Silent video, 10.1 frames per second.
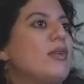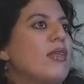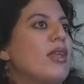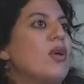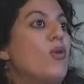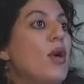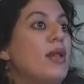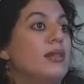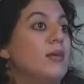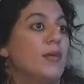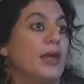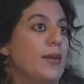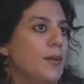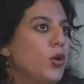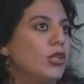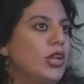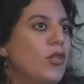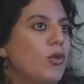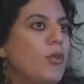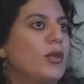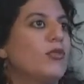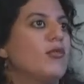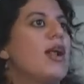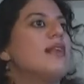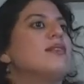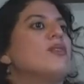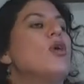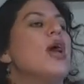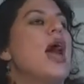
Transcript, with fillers: una delincuente porque vos tenés documento falso,